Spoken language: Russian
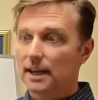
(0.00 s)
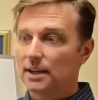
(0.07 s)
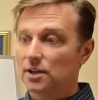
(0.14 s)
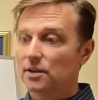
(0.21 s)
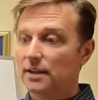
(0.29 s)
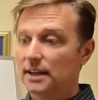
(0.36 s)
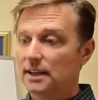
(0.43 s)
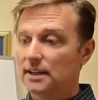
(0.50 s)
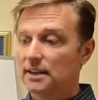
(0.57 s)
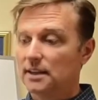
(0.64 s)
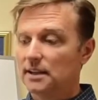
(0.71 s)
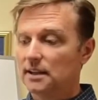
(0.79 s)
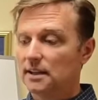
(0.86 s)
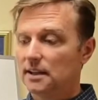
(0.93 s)
И вы
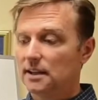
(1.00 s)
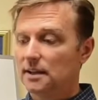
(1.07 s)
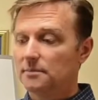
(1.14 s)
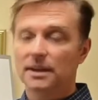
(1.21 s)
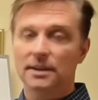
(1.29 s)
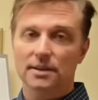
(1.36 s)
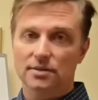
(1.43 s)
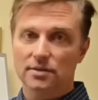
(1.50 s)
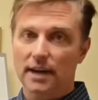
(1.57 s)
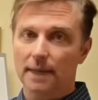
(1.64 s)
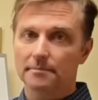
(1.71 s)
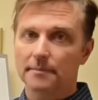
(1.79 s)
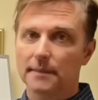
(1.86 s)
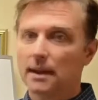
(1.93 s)
оказываетесь в этой
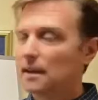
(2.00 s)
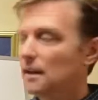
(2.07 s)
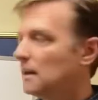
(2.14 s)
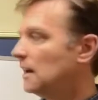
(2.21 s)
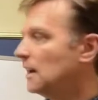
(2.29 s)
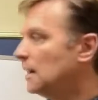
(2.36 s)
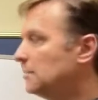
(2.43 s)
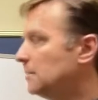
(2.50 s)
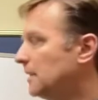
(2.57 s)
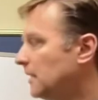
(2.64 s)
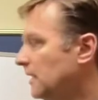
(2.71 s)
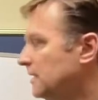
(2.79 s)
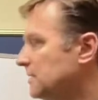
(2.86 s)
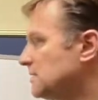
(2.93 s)
ловушке.
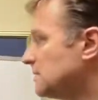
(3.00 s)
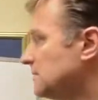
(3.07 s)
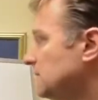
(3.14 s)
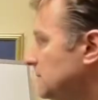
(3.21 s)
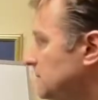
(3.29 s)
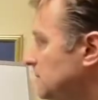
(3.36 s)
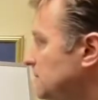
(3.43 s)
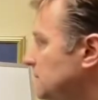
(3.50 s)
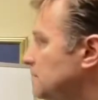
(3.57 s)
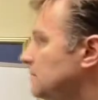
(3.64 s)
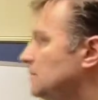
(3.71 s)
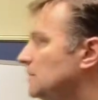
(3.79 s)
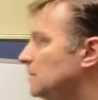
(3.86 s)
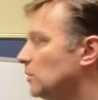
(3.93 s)
Потому что
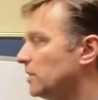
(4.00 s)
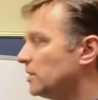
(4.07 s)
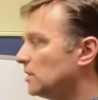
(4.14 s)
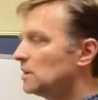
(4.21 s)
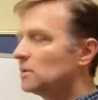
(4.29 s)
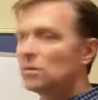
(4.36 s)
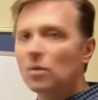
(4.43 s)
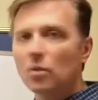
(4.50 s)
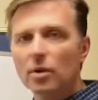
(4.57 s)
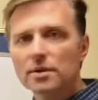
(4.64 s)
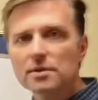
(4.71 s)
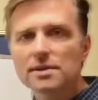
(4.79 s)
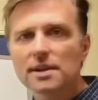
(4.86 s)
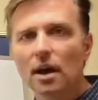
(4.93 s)
вы
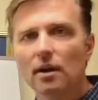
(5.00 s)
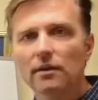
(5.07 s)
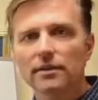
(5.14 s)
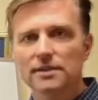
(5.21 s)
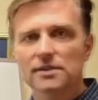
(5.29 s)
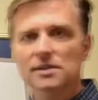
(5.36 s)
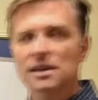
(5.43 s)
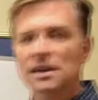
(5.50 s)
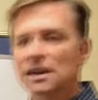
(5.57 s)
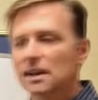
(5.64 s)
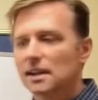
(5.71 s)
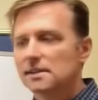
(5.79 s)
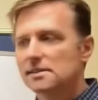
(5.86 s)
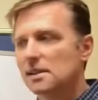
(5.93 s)
поощряете себя тем,
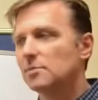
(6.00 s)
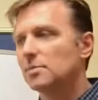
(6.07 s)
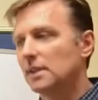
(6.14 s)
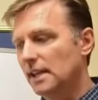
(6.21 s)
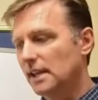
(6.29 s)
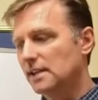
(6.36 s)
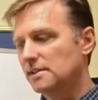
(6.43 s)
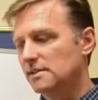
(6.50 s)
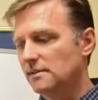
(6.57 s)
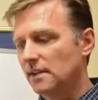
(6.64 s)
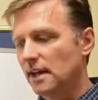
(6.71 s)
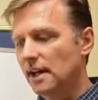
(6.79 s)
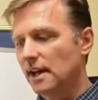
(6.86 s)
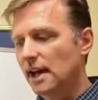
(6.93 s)
что в итоге
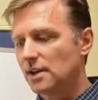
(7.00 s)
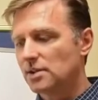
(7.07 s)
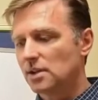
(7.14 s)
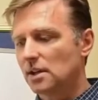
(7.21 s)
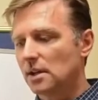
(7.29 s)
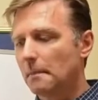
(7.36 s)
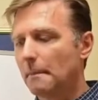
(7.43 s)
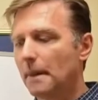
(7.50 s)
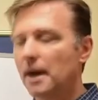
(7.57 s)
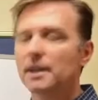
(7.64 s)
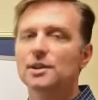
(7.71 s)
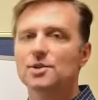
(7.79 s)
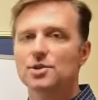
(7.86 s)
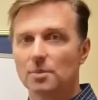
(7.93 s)
покарает ваш
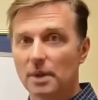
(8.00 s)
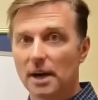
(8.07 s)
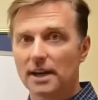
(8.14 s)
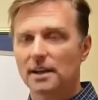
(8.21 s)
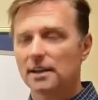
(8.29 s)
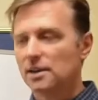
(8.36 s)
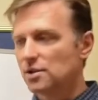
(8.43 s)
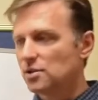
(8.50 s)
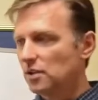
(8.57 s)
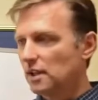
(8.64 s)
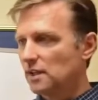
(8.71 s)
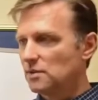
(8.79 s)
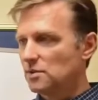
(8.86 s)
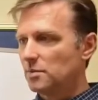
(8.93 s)
организм. Сначала
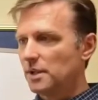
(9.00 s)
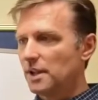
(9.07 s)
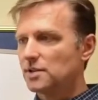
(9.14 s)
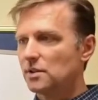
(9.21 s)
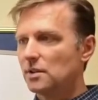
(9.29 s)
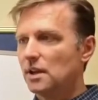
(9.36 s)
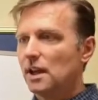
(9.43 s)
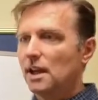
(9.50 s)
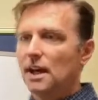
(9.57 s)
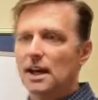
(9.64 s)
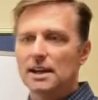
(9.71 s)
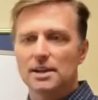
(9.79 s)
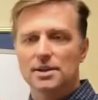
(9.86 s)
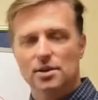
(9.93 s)
даст удовольствие, а
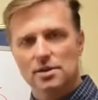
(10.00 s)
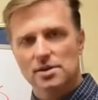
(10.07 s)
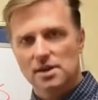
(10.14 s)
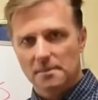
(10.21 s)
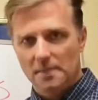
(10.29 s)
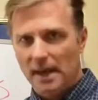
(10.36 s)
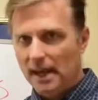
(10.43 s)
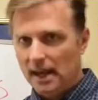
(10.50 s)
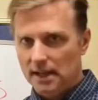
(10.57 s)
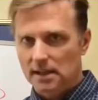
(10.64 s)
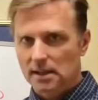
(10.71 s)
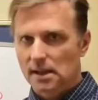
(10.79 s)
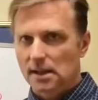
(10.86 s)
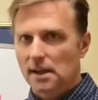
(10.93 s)
затем обратится
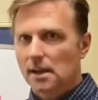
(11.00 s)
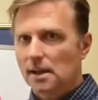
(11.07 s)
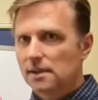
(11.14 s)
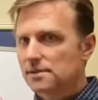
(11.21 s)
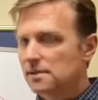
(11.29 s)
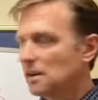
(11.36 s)
в боль.